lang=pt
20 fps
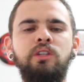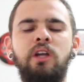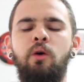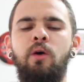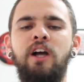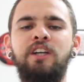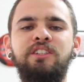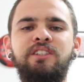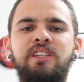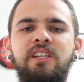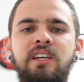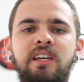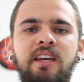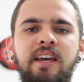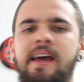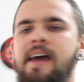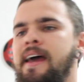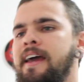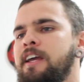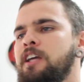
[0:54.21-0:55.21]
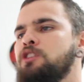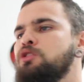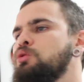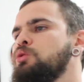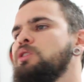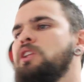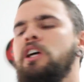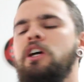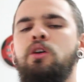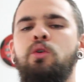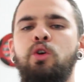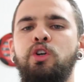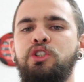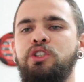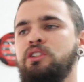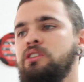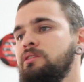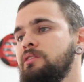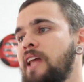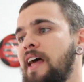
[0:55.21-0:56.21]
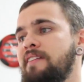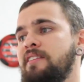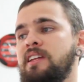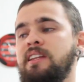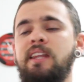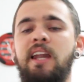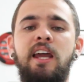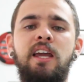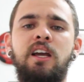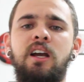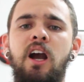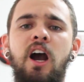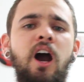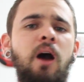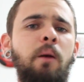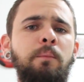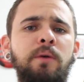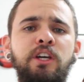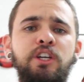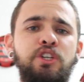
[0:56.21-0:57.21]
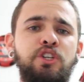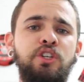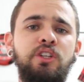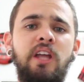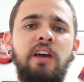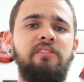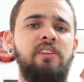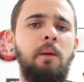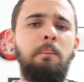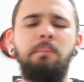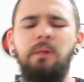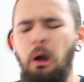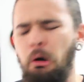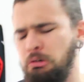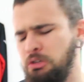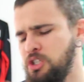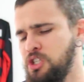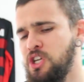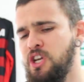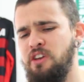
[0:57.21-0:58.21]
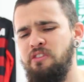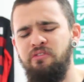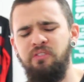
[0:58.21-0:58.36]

Não acho que escudeiro hoje deve entrar em campo e a gente deve aplaudir e